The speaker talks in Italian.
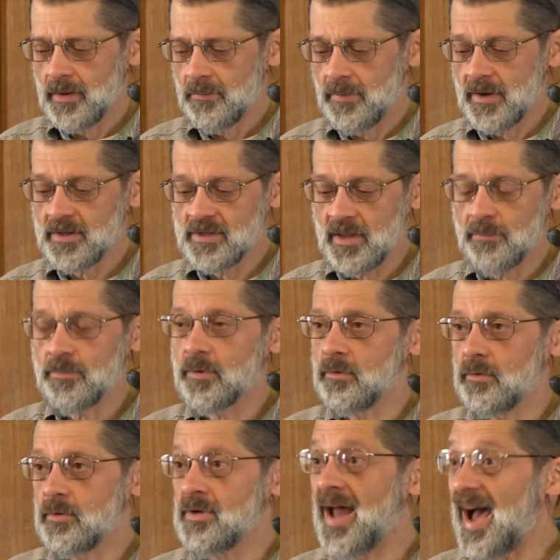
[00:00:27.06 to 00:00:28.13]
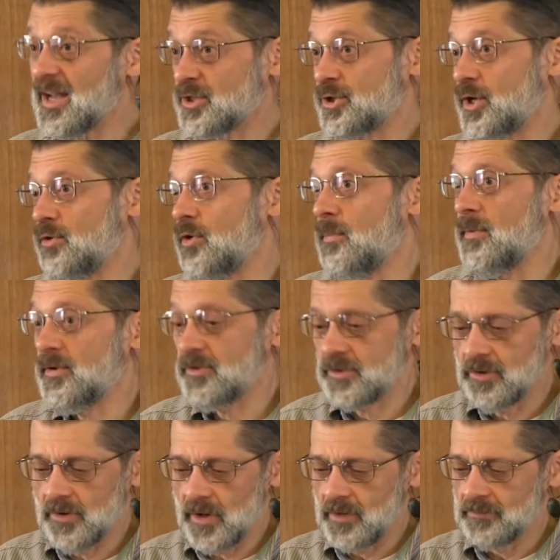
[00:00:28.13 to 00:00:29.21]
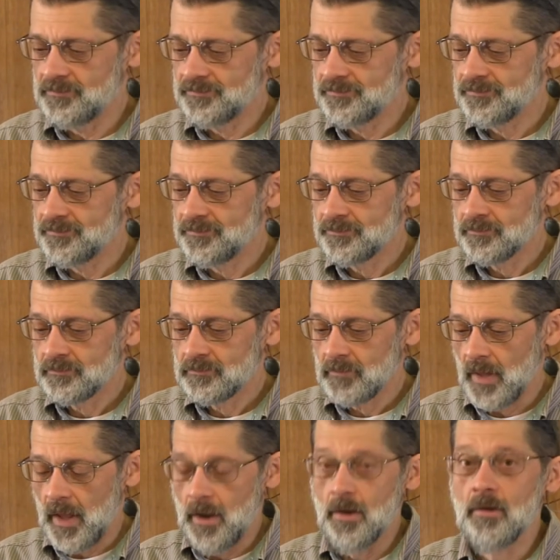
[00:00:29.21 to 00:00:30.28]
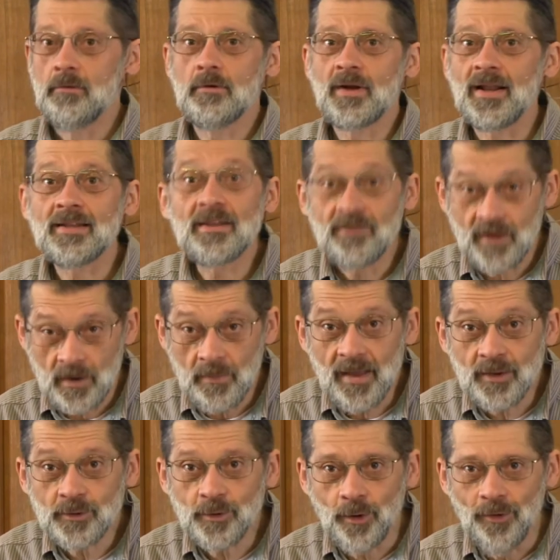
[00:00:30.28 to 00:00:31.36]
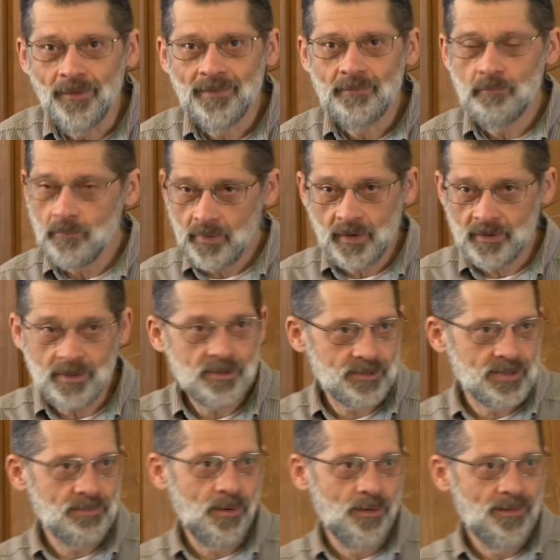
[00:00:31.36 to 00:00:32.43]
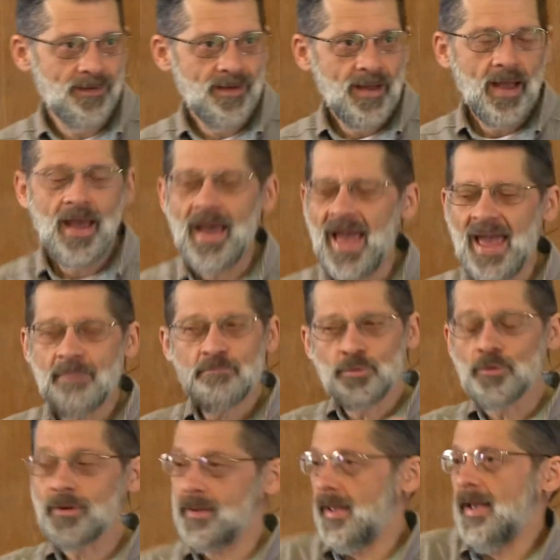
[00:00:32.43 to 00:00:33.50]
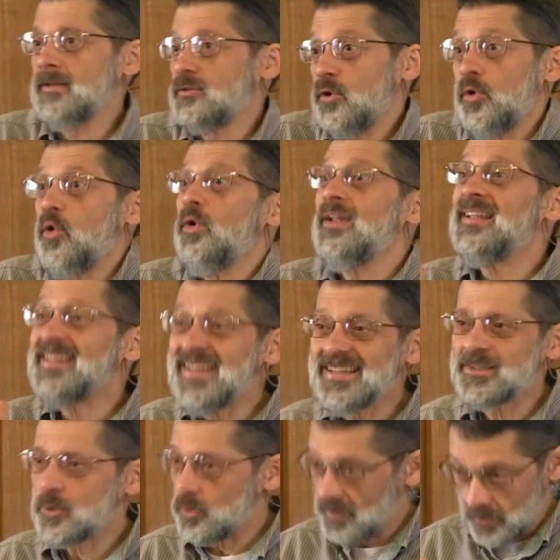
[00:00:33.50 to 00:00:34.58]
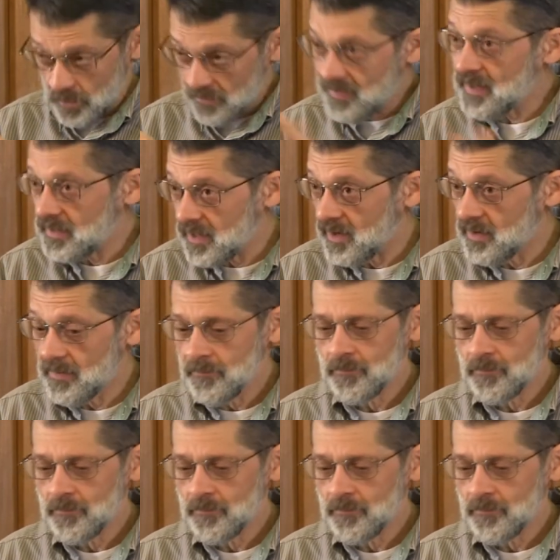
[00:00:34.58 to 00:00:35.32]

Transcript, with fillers: Per esempio, nasce una persona, è un grande avvenimento, grandissimo, eppure è solo l'inizio di una vita.